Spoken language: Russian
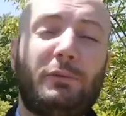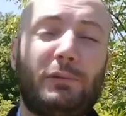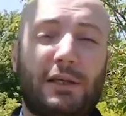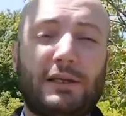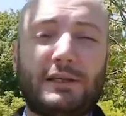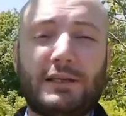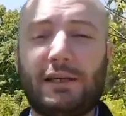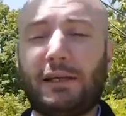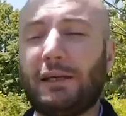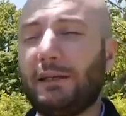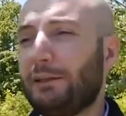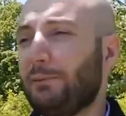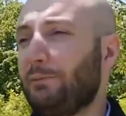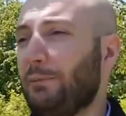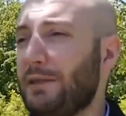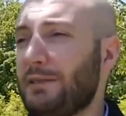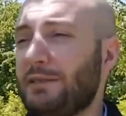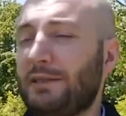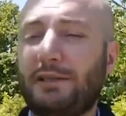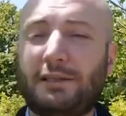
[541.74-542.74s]
Библиотека – это
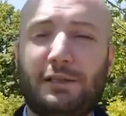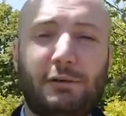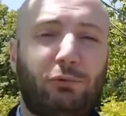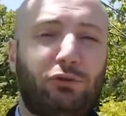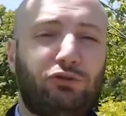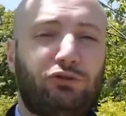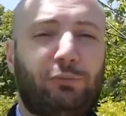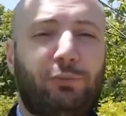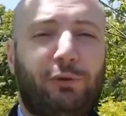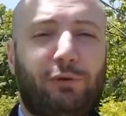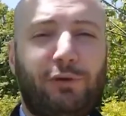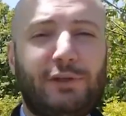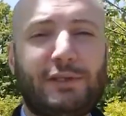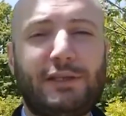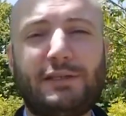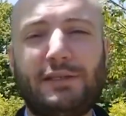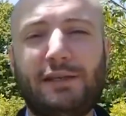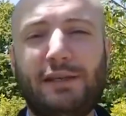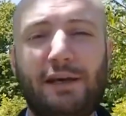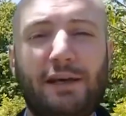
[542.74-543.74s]
место, где можно
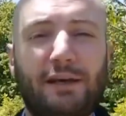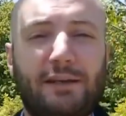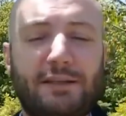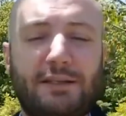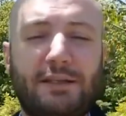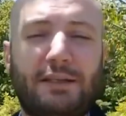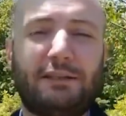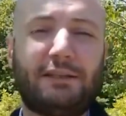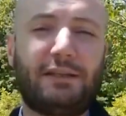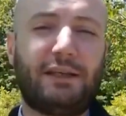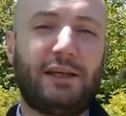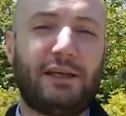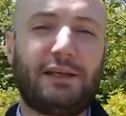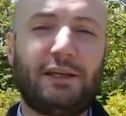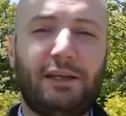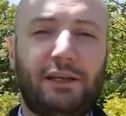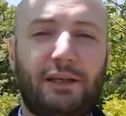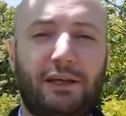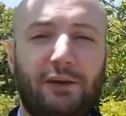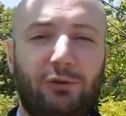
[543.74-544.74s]
проводить лекции,
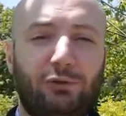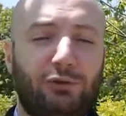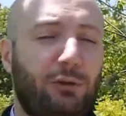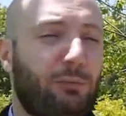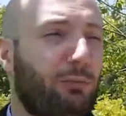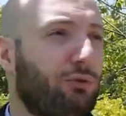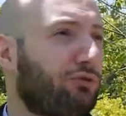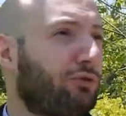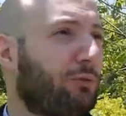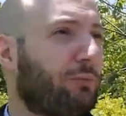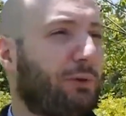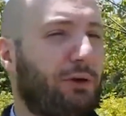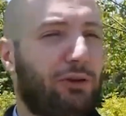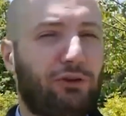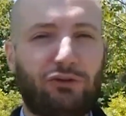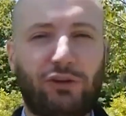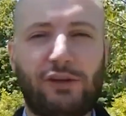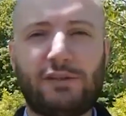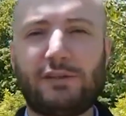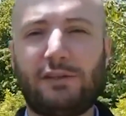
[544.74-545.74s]
тренинги, куда можно
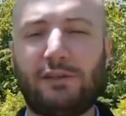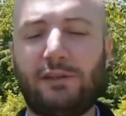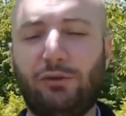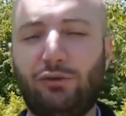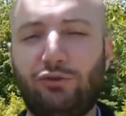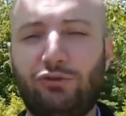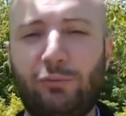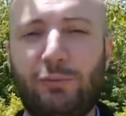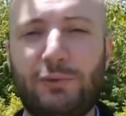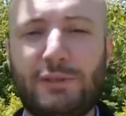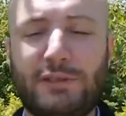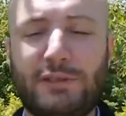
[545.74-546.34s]
приезжать для того, чтобы